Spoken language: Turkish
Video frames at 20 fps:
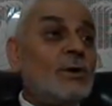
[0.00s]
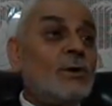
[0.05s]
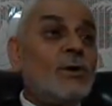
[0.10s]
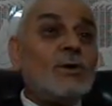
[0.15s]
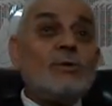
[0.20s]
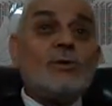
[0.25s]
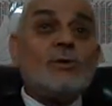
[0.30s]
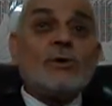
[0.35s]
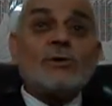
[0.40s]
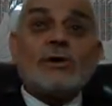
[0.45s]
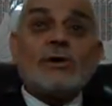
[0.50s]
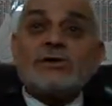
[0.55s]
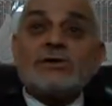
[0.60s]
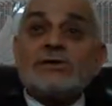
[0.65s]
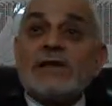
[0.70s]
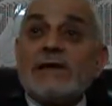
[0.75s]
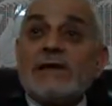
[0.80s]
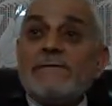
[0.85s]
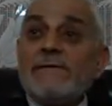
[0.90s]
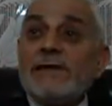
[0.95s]
14
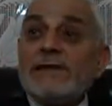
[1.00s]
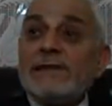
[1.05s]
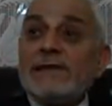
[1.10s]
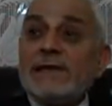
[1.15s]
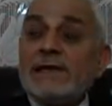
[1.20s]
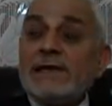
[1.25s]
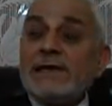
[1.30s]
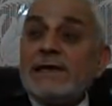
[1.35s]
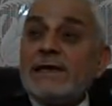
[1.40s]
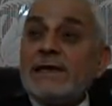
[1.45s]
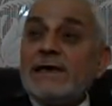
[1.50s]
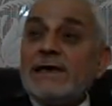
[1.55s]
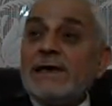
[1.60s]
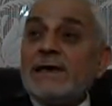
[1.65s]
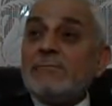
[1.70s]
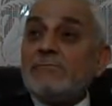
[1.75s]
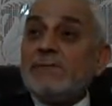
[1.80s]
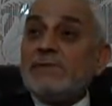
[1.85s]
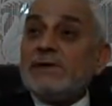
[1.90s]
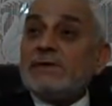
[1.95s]
asır evveldeki
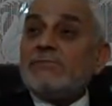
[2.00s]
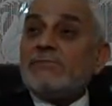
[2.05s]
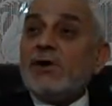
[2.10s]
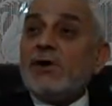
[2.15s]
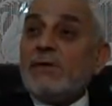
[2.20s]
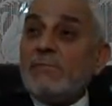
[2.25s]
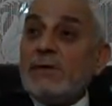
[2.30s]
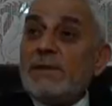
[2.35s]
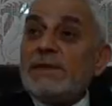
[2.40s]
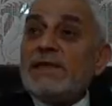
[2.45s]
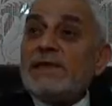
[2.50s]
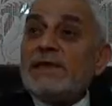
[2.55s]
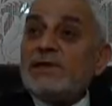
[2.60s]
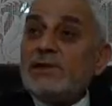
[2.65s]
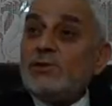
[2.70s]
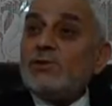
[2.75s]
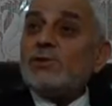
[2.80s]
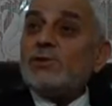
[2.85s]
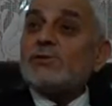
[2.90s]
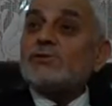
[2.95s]
bir Muhammed'e
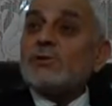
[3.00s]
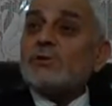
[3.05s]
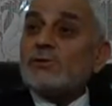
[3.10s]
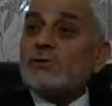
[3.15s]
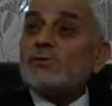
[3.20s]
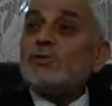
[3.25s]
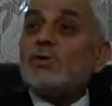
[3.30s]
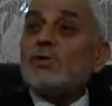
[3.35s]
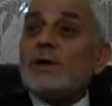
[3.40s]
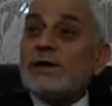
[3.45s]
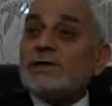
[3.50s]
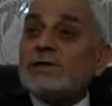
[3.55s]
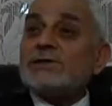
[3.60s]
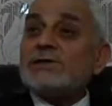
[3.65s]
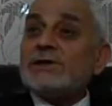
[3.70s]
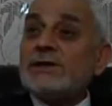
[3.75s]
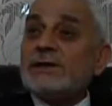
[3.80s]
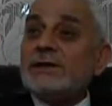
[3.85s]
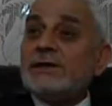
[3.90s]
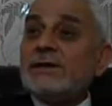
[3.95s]
gidiyorsa onun
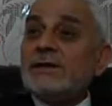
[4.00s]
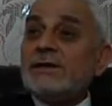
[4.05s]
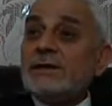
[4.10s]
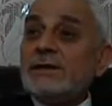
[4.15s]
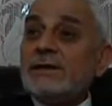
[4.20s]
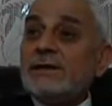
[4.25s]
duası